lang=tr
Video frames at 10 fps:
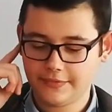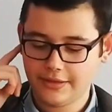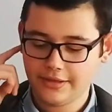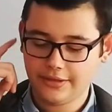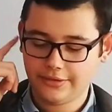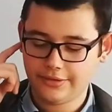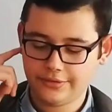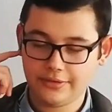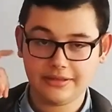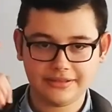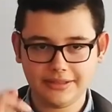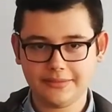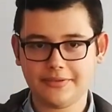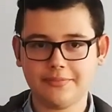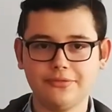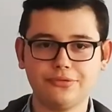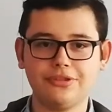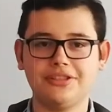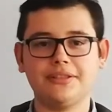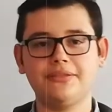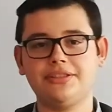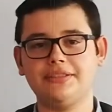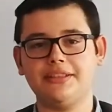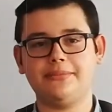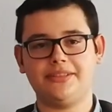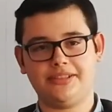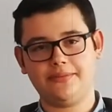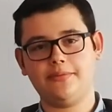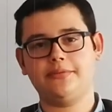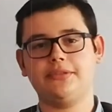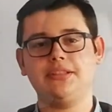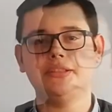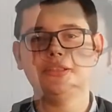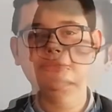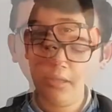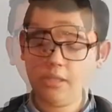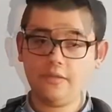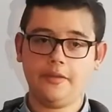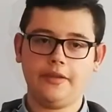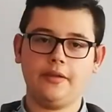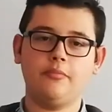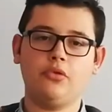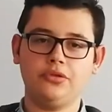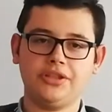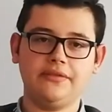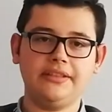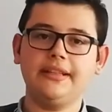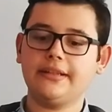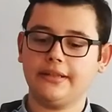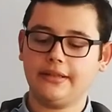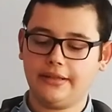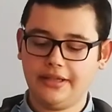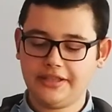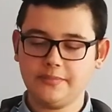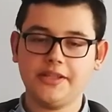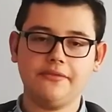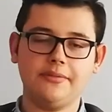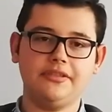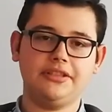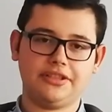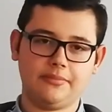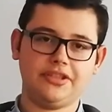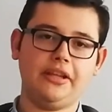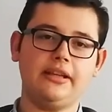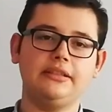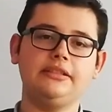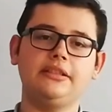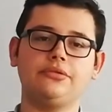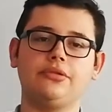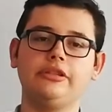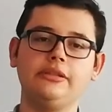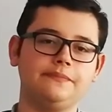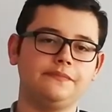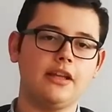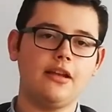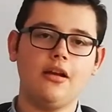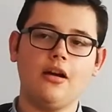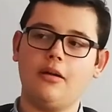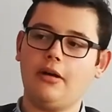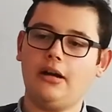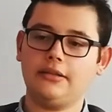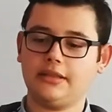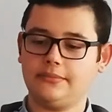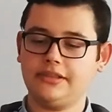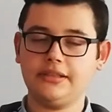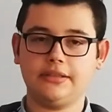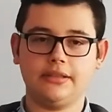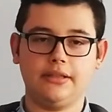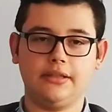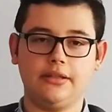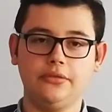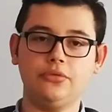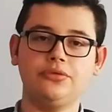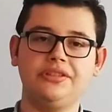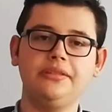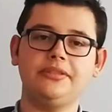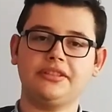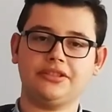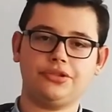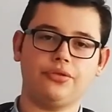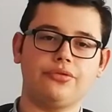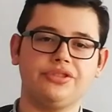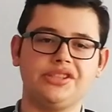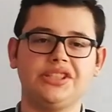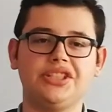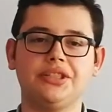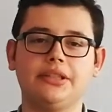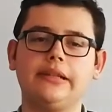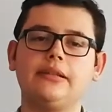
Bu Şöyle aslında ilk baş bir Rus İç Savaşı'ndan da bahsedeyim hemen oraya. Olur. Ee, Bolşevikler e, Ekim devrimiyle işte başa geldikten sonra adamlar e, çok ciddi bir sıkıntı çıkıyor Rusya'nın içinde.